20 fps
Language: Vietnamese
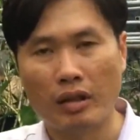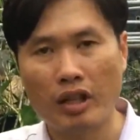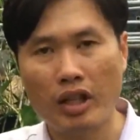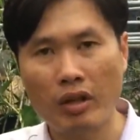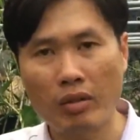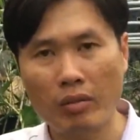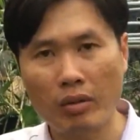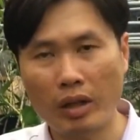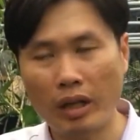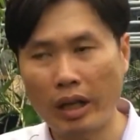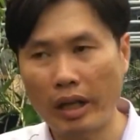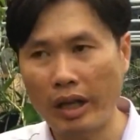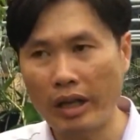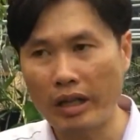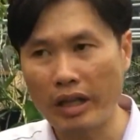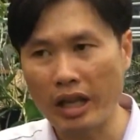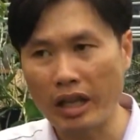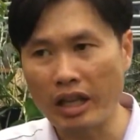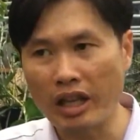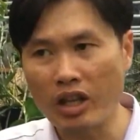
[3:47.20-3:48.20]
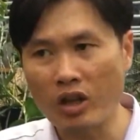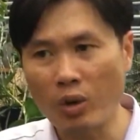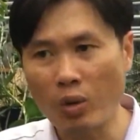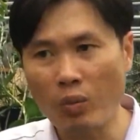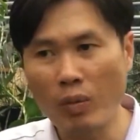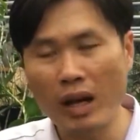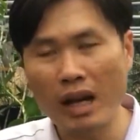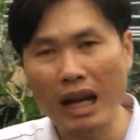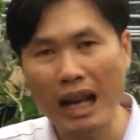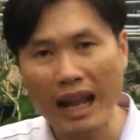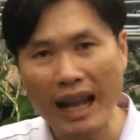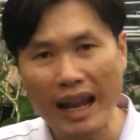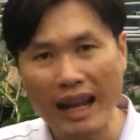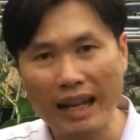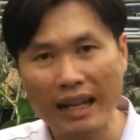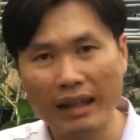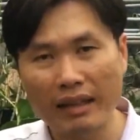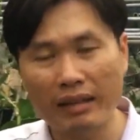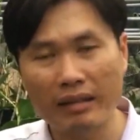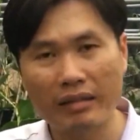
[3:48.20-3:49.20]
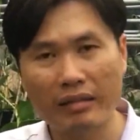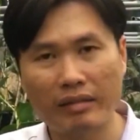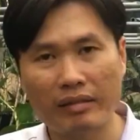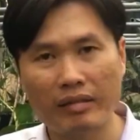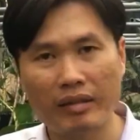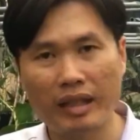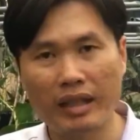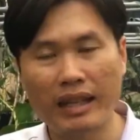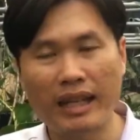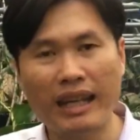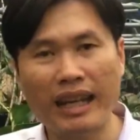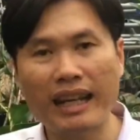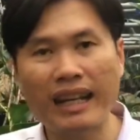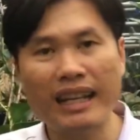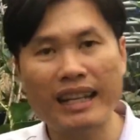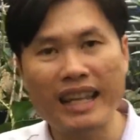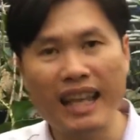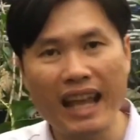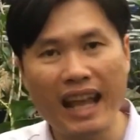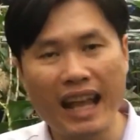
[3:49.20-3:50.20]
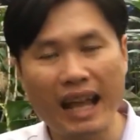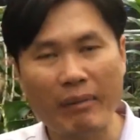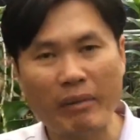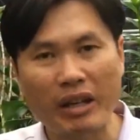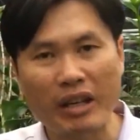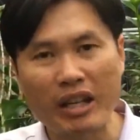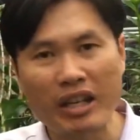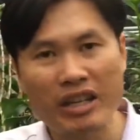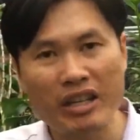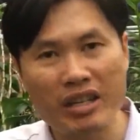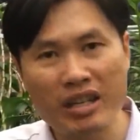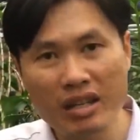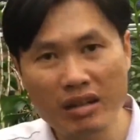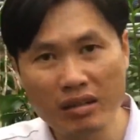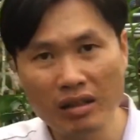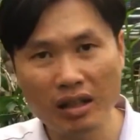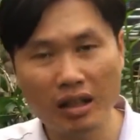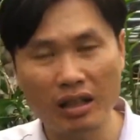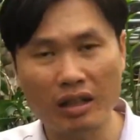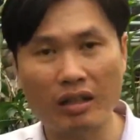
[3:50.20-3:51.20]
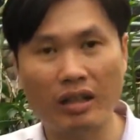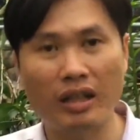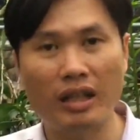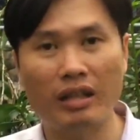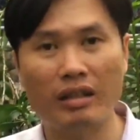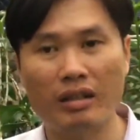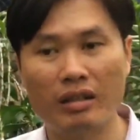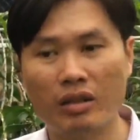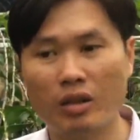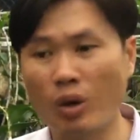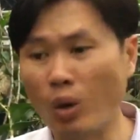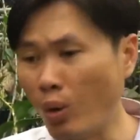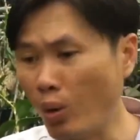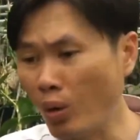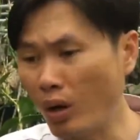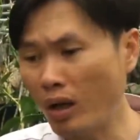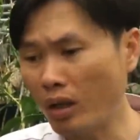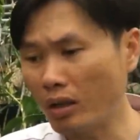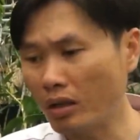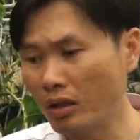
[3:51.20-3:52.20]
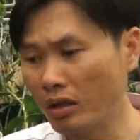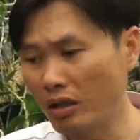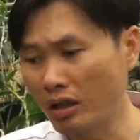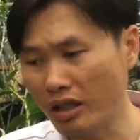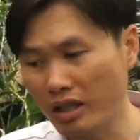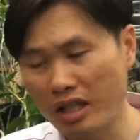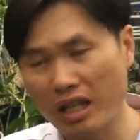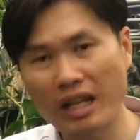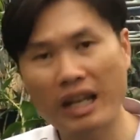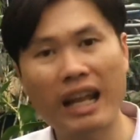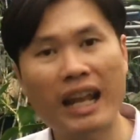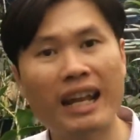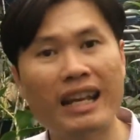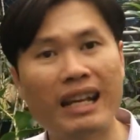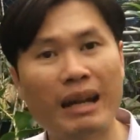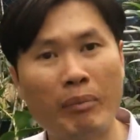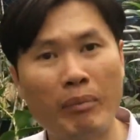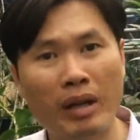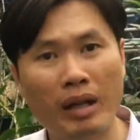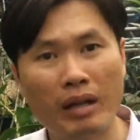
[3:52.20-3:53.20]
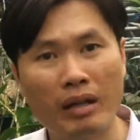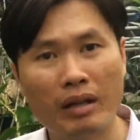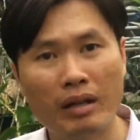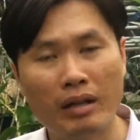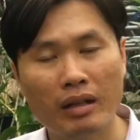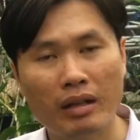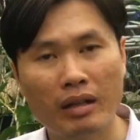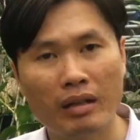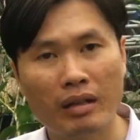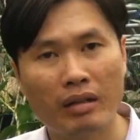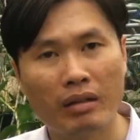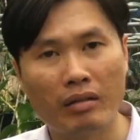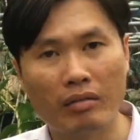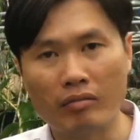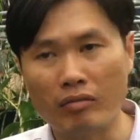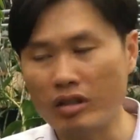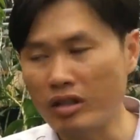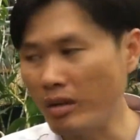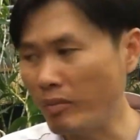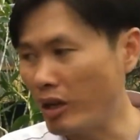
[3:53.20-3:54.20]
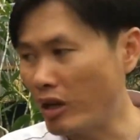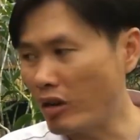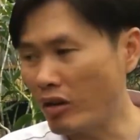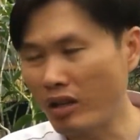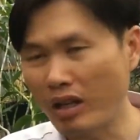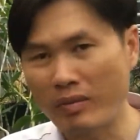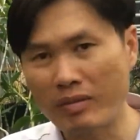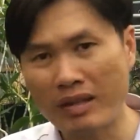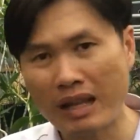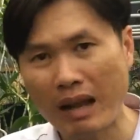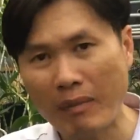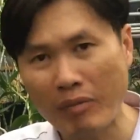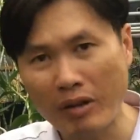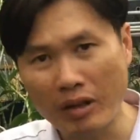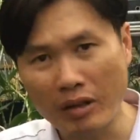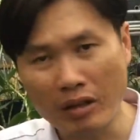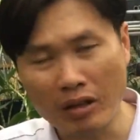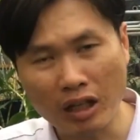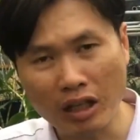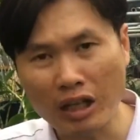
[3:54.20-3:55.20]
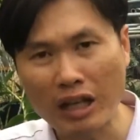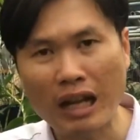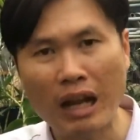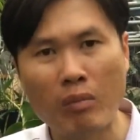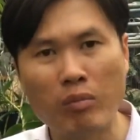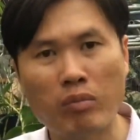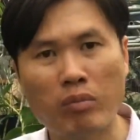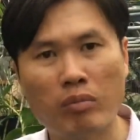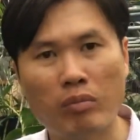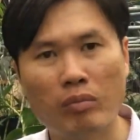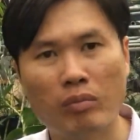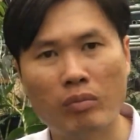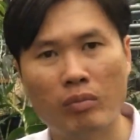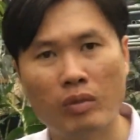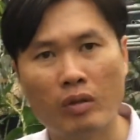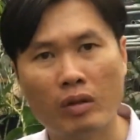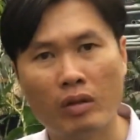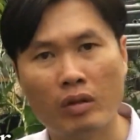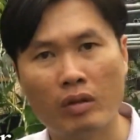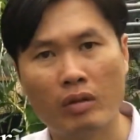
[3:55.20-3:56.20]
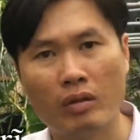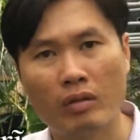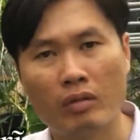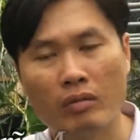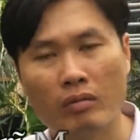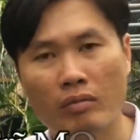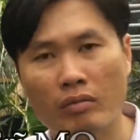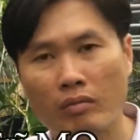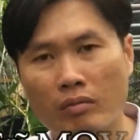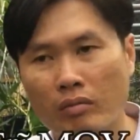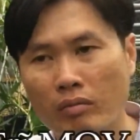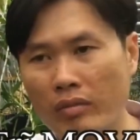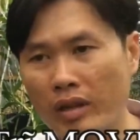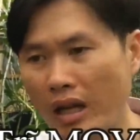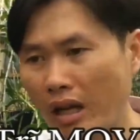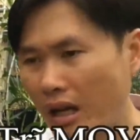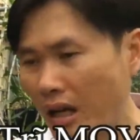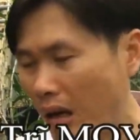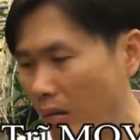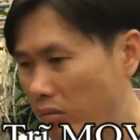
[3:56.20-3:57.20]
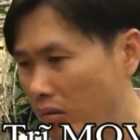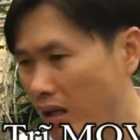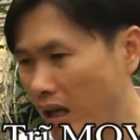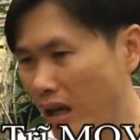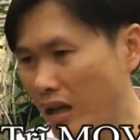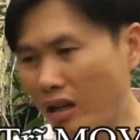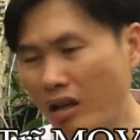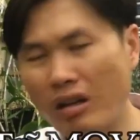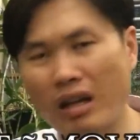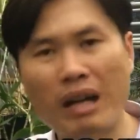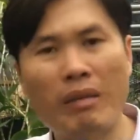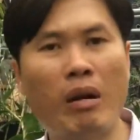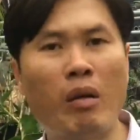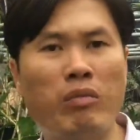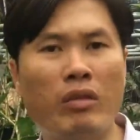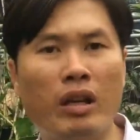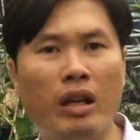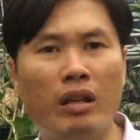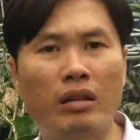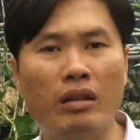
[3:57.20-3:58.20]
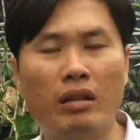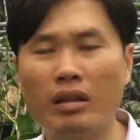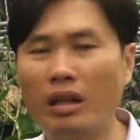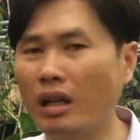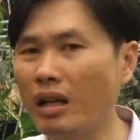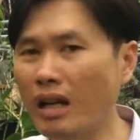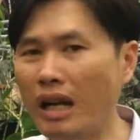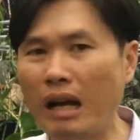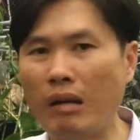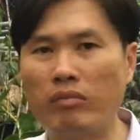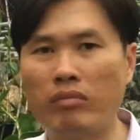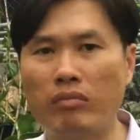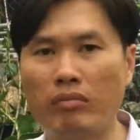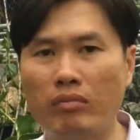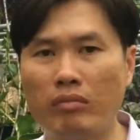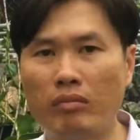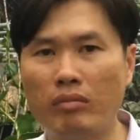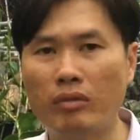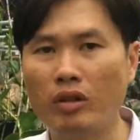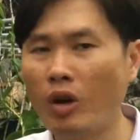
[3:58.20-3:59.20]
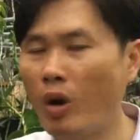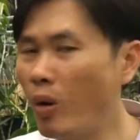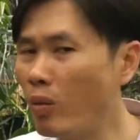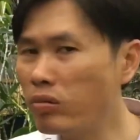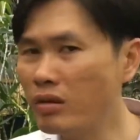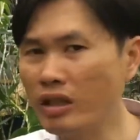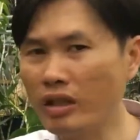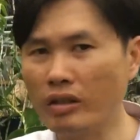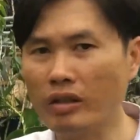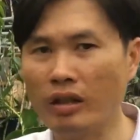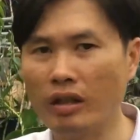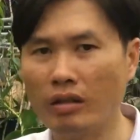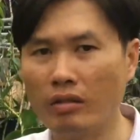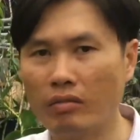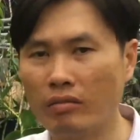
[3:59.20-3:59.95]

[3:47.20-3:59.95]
Nếu về nghiên cứu bên Lan á thì cái cánh la da mà khi xưa rồi á, cũ và thường là trên 2 năm á, nó sẽ bị con riệp sáp này nó tấn công, và không cần có ra bông gì hết, nó tấn công, nó hút nhựa,